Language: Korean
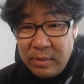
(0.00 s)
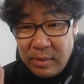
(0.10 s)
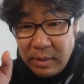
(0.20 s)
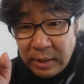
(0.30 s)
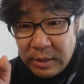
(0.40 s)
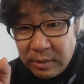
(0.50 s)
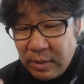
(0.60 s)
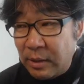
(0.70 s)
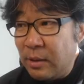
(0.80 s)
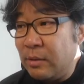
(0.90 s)
괜찮은 것
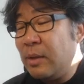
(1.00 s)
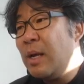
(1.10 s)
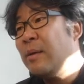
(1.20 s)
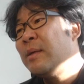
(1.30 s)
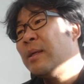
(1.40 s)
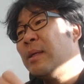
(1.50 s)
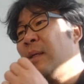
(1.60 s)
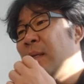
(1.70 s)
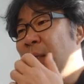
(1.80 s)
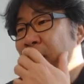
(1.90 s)
같아요. 근데
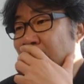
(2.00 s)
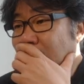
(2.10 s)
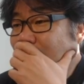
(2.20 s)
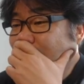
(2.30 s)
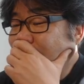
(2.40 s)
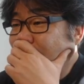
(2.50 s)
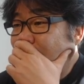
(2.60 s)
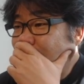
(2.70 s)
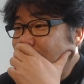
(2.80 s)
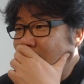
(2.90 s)

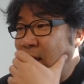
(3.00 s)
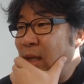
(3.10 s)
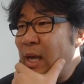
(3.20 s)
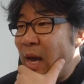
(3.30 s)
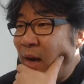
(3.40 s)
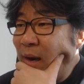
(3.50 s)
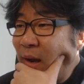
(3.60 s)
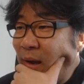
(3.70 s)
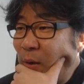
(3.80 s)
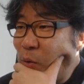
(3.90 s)
모르겠어요. 이
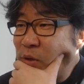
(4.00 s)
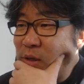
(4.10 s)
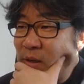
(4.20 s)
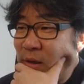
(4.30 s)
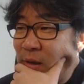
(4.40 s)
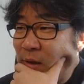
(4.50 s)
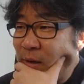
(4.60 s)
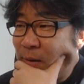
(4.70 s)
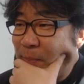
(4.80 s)
안에 혹시